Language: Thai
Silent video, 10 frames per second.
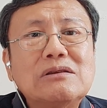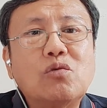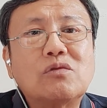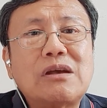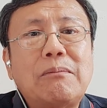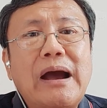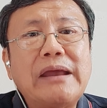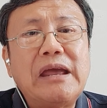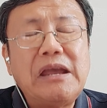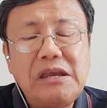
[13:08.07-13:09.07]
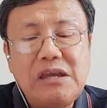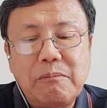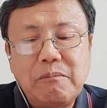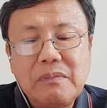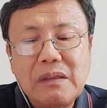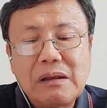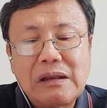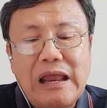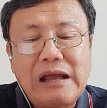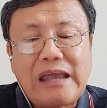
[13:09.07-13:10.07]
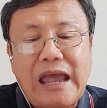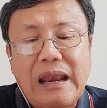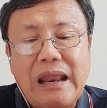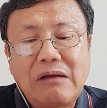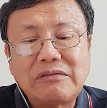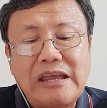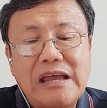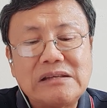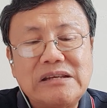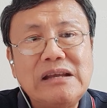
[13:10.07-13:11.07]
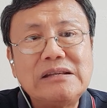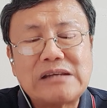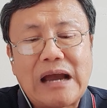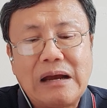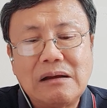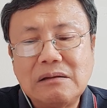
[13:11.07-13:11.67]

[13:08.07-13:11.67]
สุขสบายในอียิปต์และแก่แล้วแต่ยังจริงจัง